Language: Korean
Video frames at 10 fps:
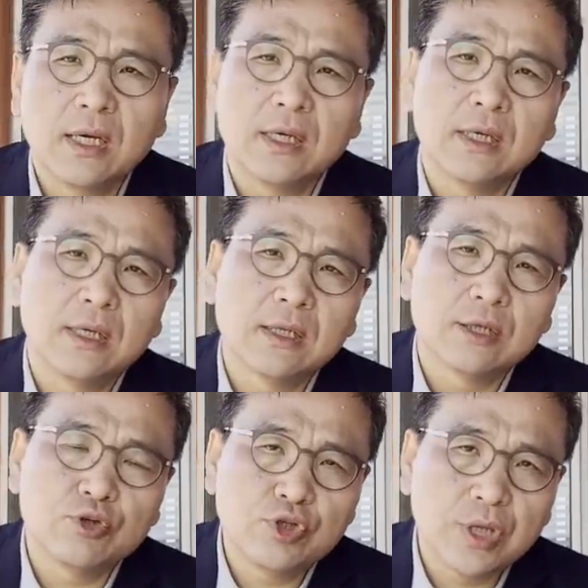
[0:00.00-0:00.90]
어,
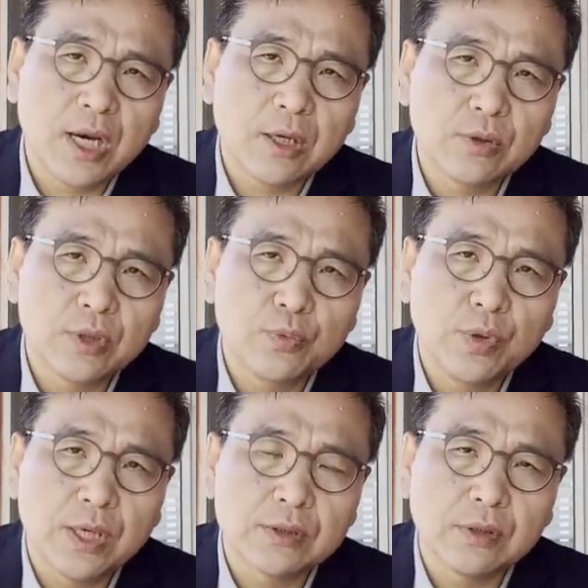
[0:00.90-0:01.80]
그걸 취재하기
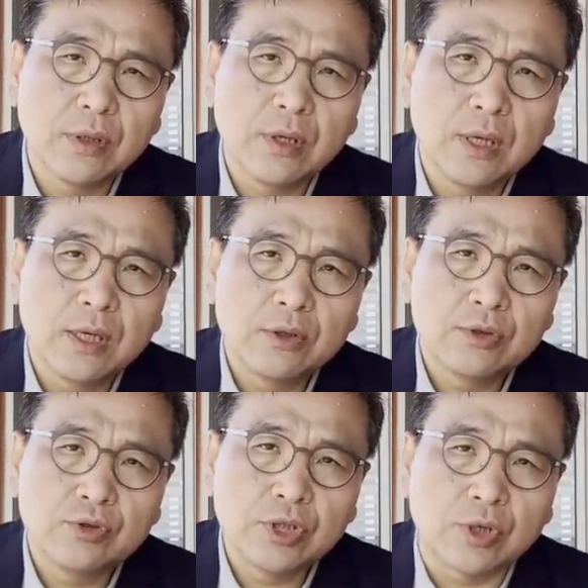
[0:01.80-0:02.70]
위해서
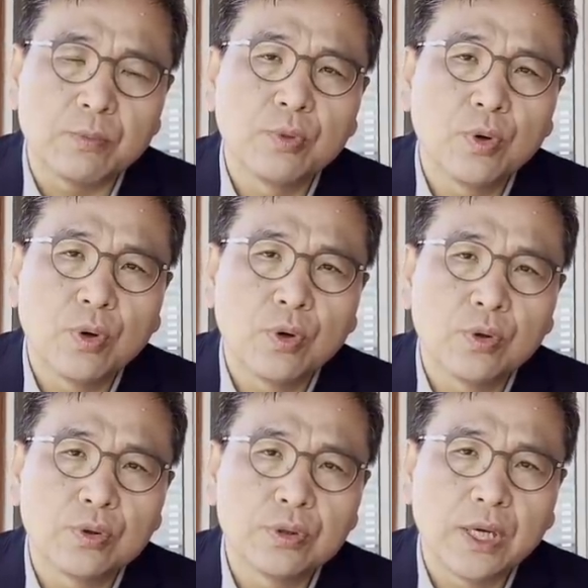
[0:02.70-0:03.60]
취재
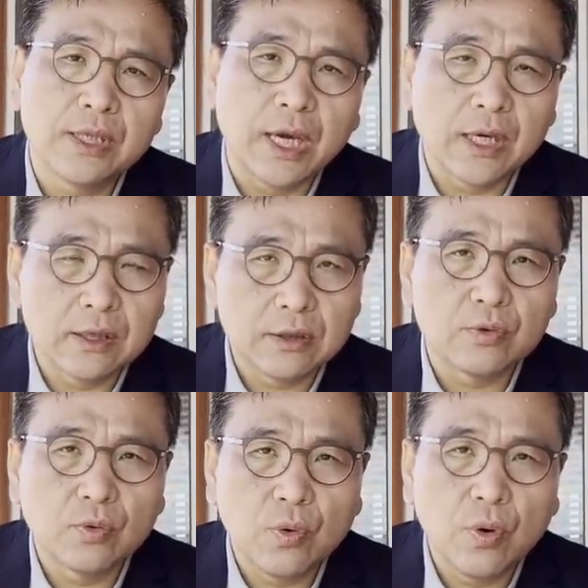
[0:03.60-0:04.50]
정보의 얘기를
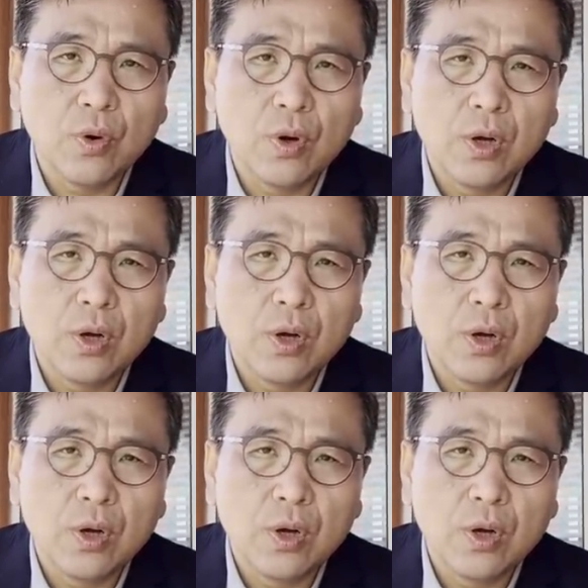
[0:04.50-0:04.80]
듣고